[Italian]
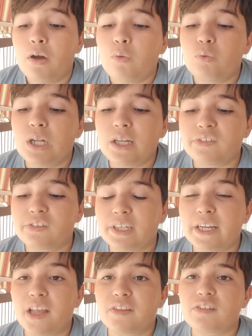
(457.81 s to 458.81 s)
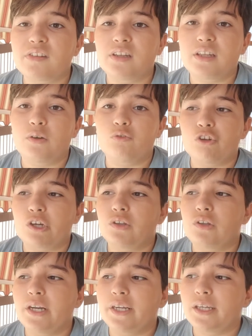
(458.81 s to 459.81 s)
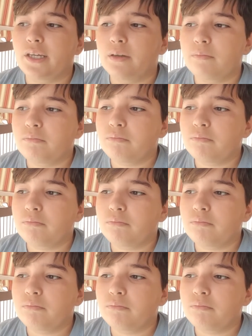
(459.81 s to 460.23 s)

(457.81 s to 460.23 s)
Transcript: un ass, ragazzi, che è un giocatore che